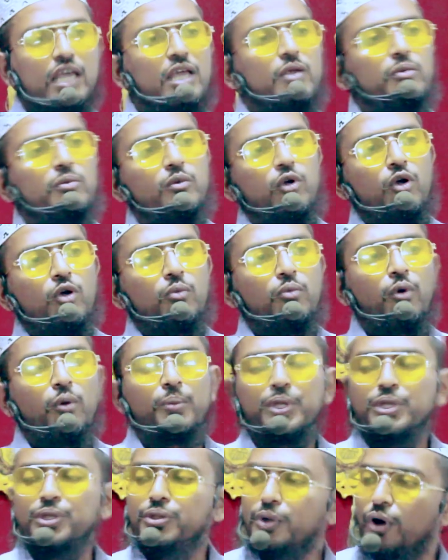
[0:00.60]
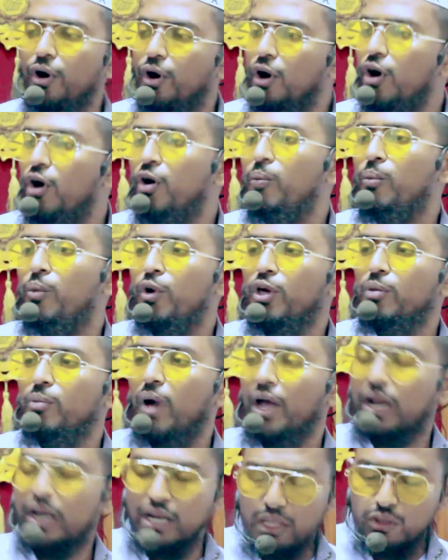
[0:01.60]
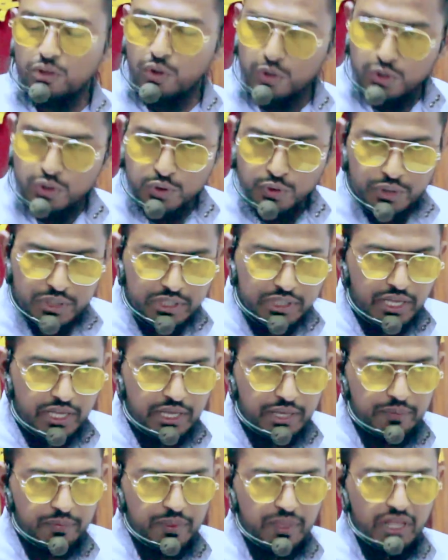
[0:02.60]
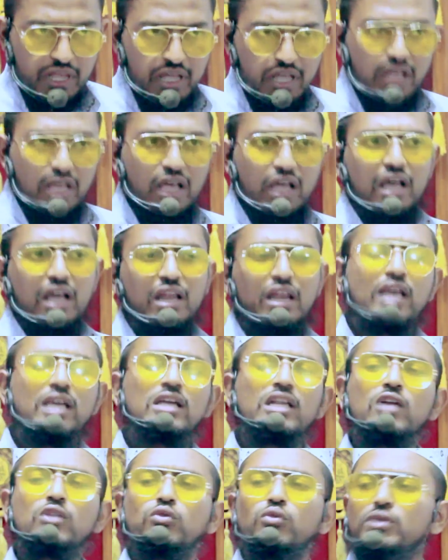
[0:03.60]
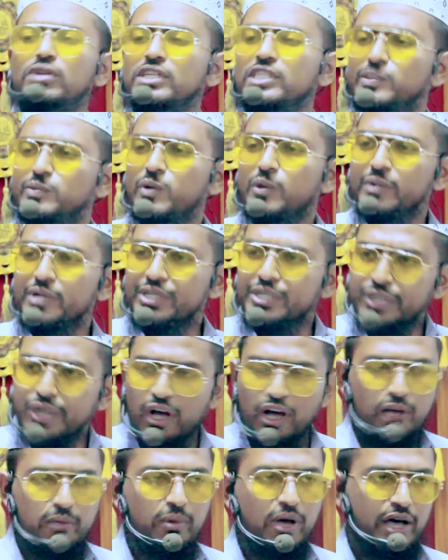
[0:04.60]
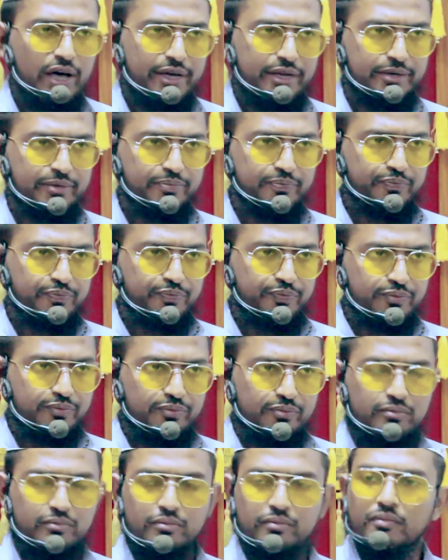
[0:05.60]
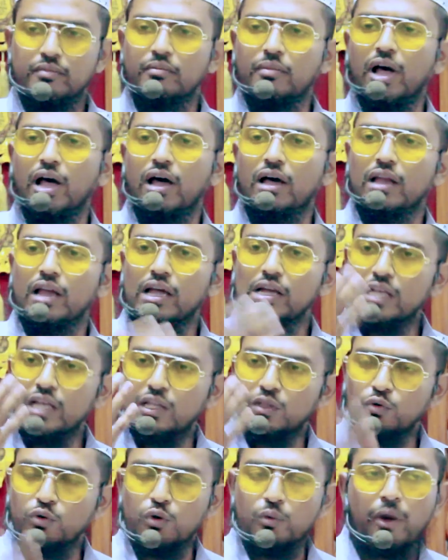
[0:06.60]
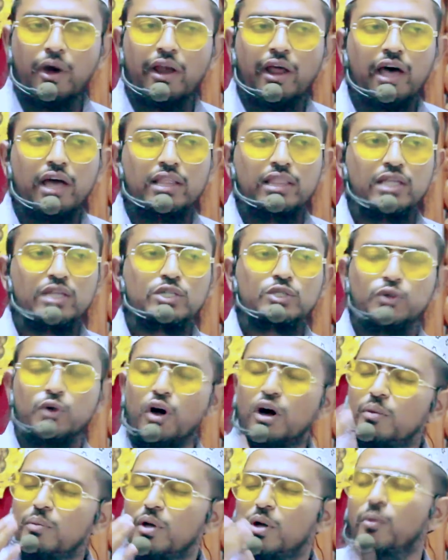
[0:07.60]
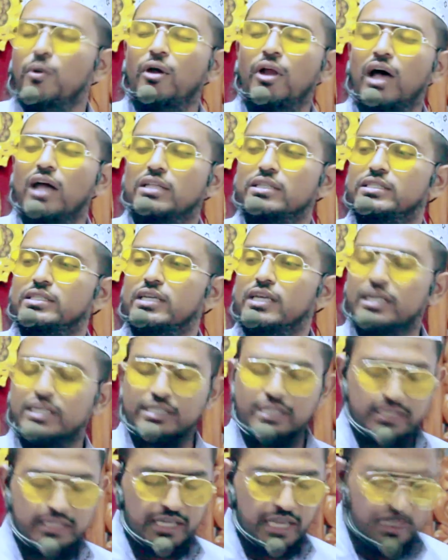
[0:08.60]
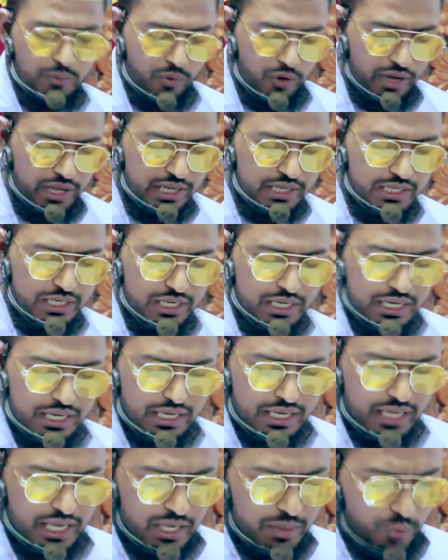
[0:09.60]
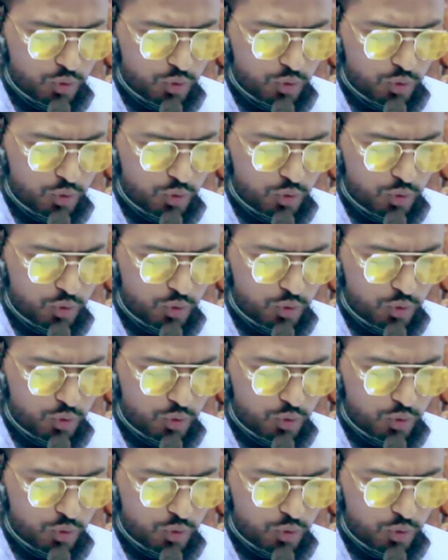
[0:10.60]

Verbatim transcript: এই পবিত্র মহিমান্বিত রজনীতে লাইলাতুল নিসরেমিন শাহবান বা লাইলাতুল বরাত সবে বরাত যে যেটাই বলেন এই